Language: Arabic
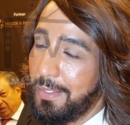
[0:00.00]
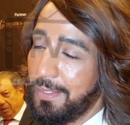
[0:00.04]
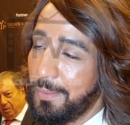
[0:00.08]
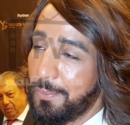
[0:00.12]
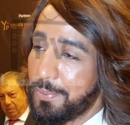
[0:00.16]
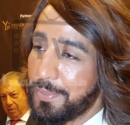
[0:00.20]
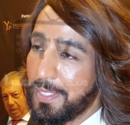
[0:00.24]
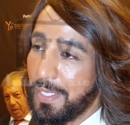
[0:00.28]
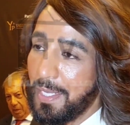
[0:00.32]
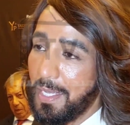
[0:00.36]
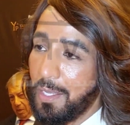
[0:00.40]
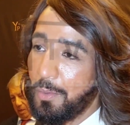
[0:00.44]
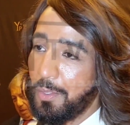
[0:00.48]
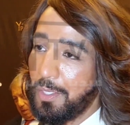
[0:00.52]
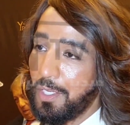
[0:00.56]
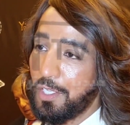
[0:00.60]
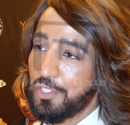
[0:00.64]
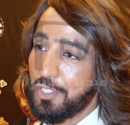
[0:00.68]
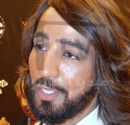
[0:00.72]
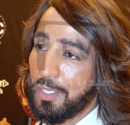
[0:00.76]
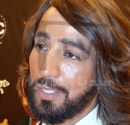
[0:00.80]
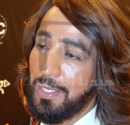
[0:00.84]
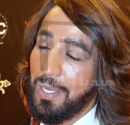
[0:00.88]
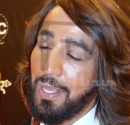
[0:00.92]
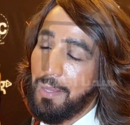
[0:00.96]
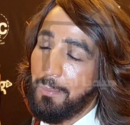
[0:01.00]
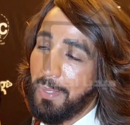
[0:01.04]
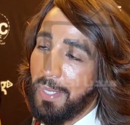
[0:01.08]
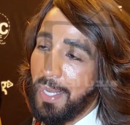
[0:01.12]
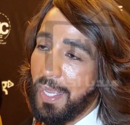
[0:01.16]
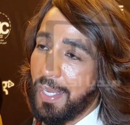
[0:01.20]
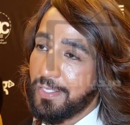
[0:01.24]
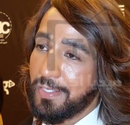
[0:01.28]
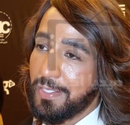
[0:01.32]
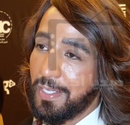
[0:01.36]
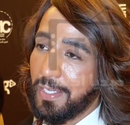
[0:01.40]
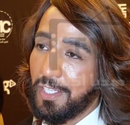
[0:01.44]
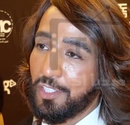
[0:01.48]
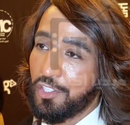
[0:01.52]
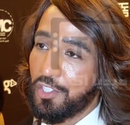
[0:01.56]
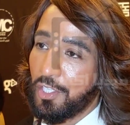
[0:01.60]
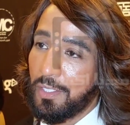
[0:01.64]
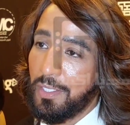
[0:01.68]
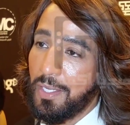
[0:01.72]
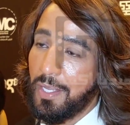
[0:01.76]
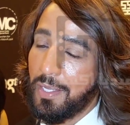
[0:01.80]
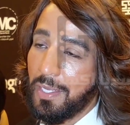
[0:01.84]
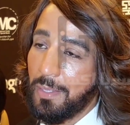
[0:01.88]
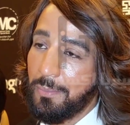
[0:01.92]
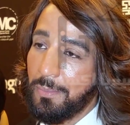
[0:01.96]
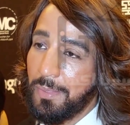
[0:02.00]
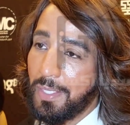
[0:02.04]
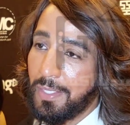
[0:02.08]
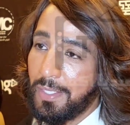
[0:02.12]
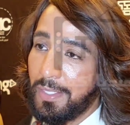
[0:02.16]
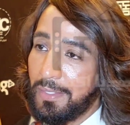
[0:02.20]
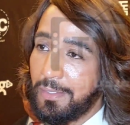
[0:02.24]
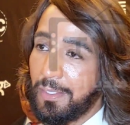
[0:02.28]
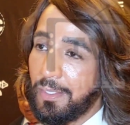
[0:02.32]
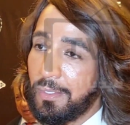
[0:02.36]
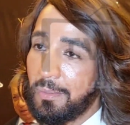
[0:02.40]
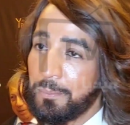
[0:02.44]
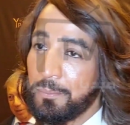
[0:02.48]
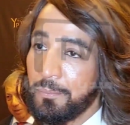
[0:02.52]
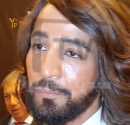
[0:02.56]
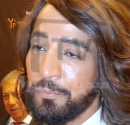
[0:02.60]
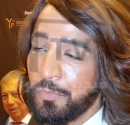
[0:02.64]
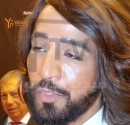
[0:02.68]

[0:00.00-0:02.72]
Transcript: لبسها ولا شكلها بالعكس هي كانت شكلها جميله جدا